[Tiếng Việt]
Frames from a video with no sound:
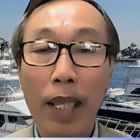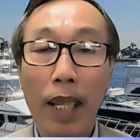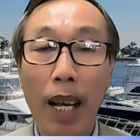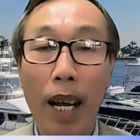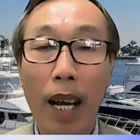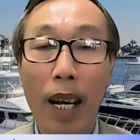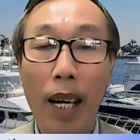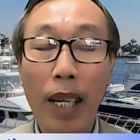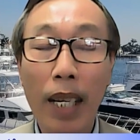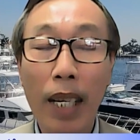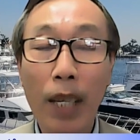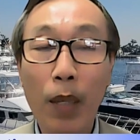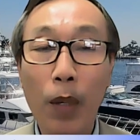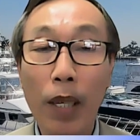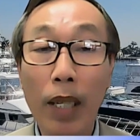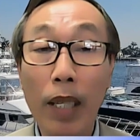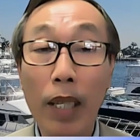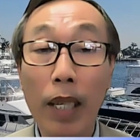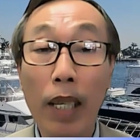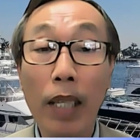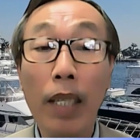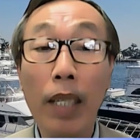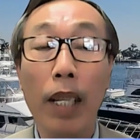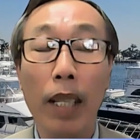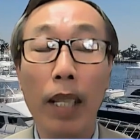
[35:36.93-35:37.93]
ở cái chuyện
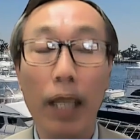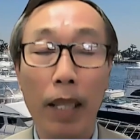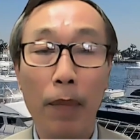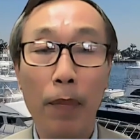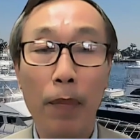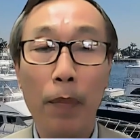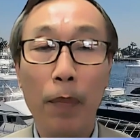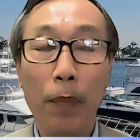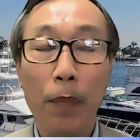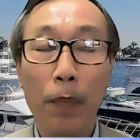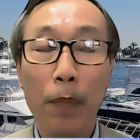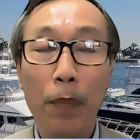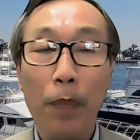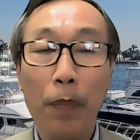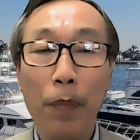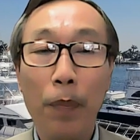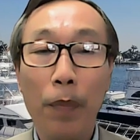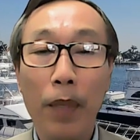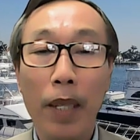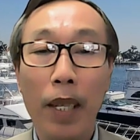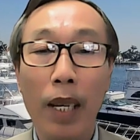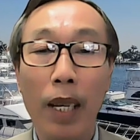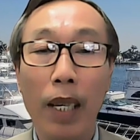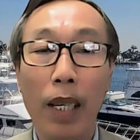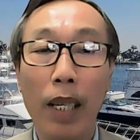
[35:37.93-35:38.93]
diễn dịch
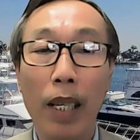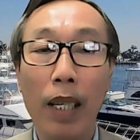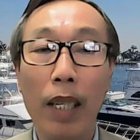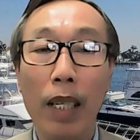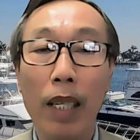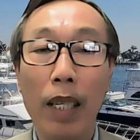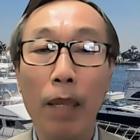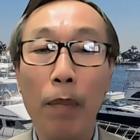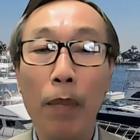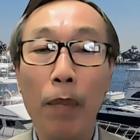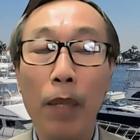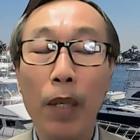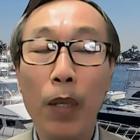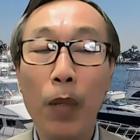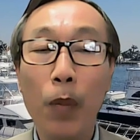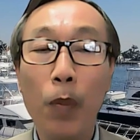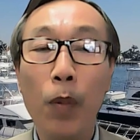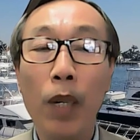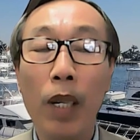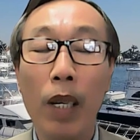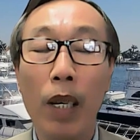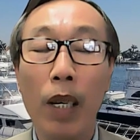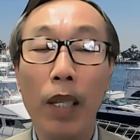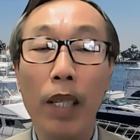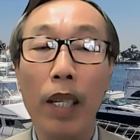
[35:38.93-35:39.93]
thì bên Trung
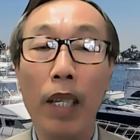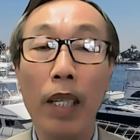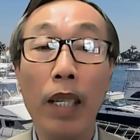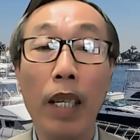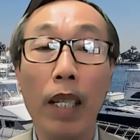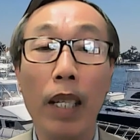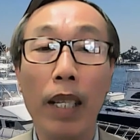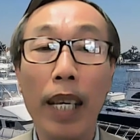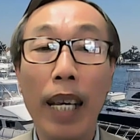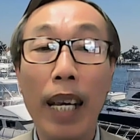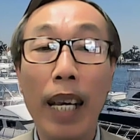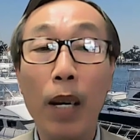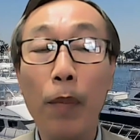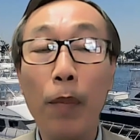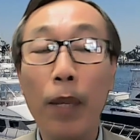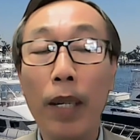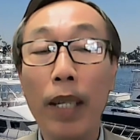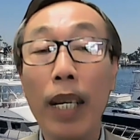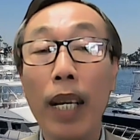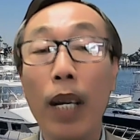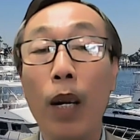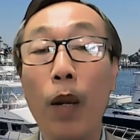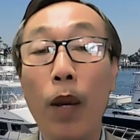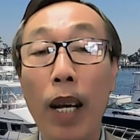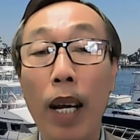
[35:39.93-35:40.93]
Quốc họ diễn dịch cái eo biển
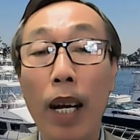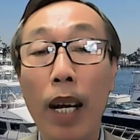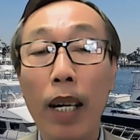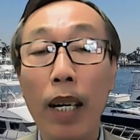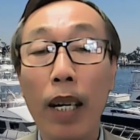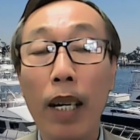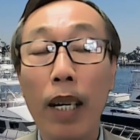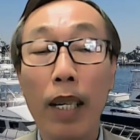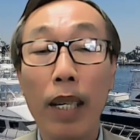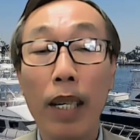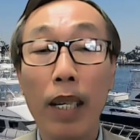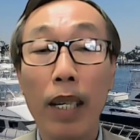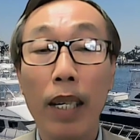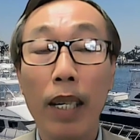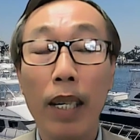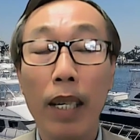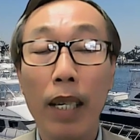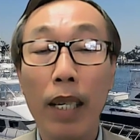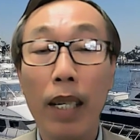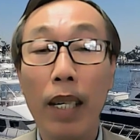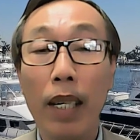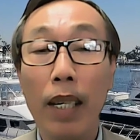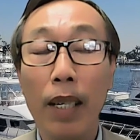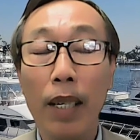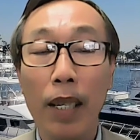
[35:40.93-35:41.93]
Đài Loan đó,
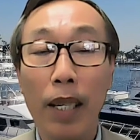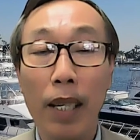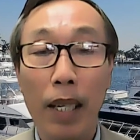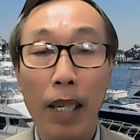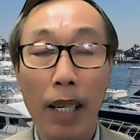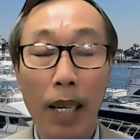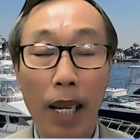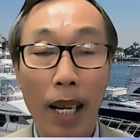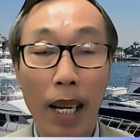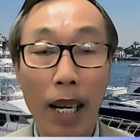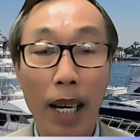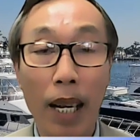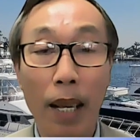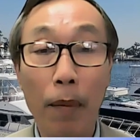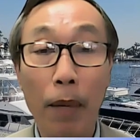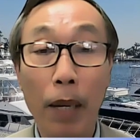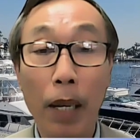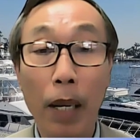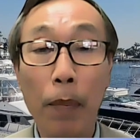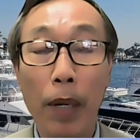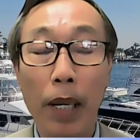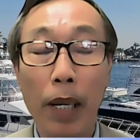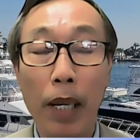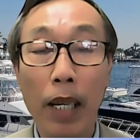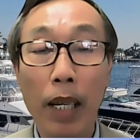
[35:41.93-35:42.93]
đây là
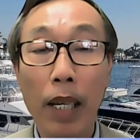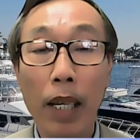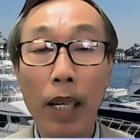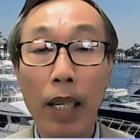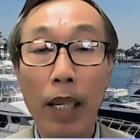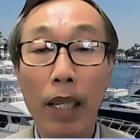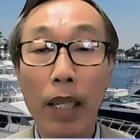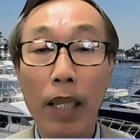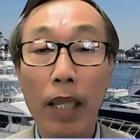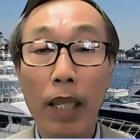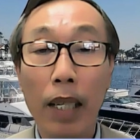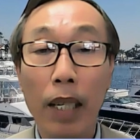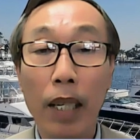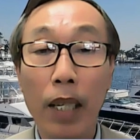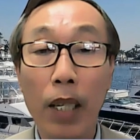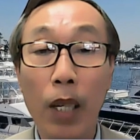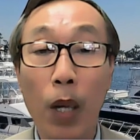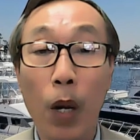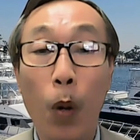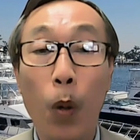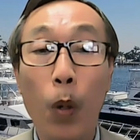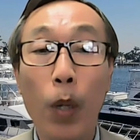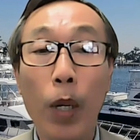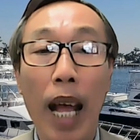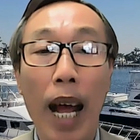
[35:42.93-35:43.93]
cái biển
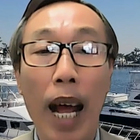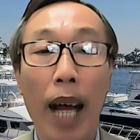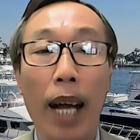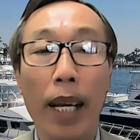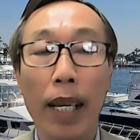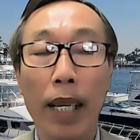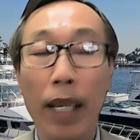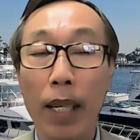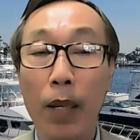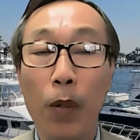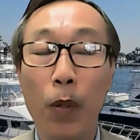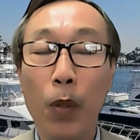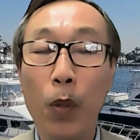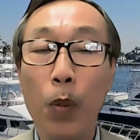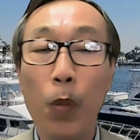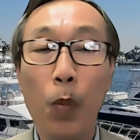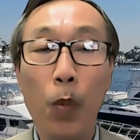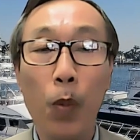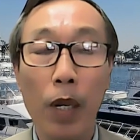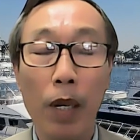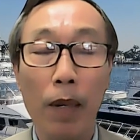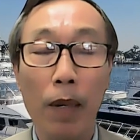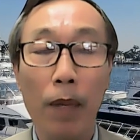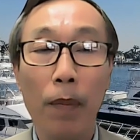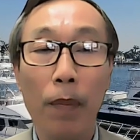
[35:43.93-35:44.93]
nội hải của Trung
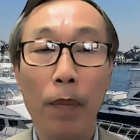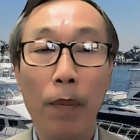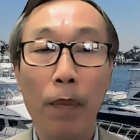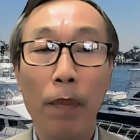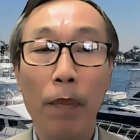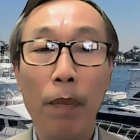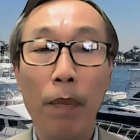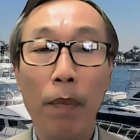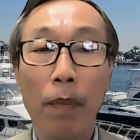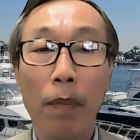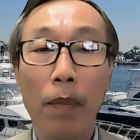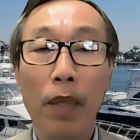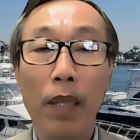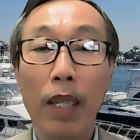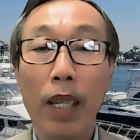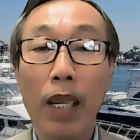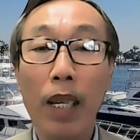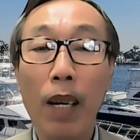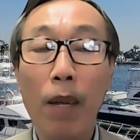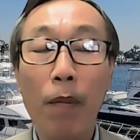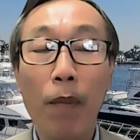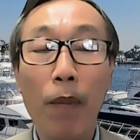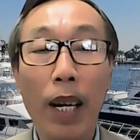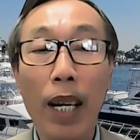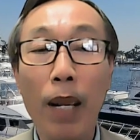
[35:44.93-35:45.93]
Quốc chứ
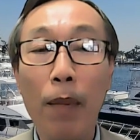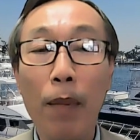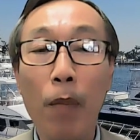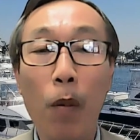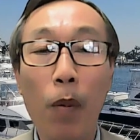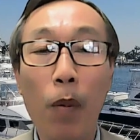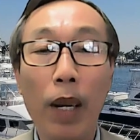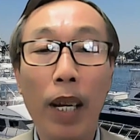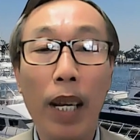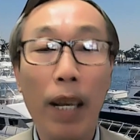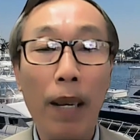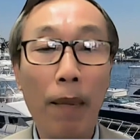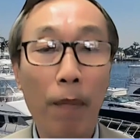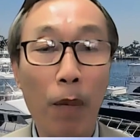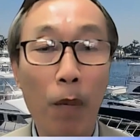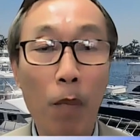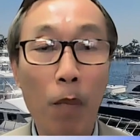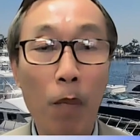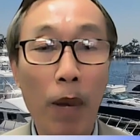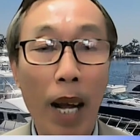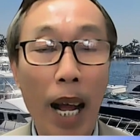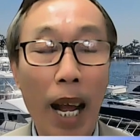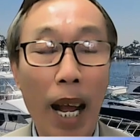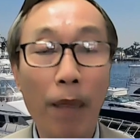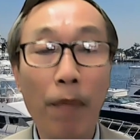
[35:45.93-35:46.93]
không phải là một cái vùng
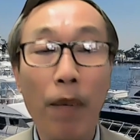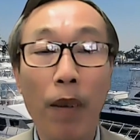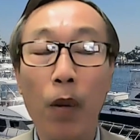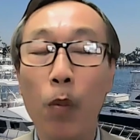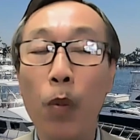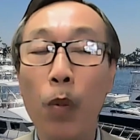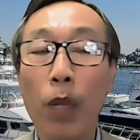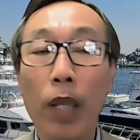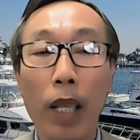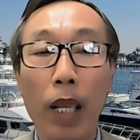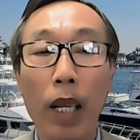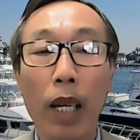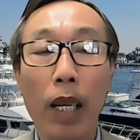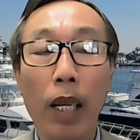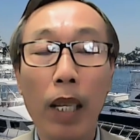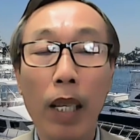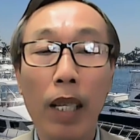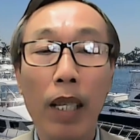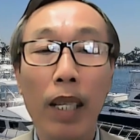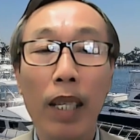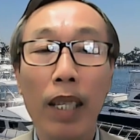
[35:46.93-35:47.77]
hải phòng quốc tế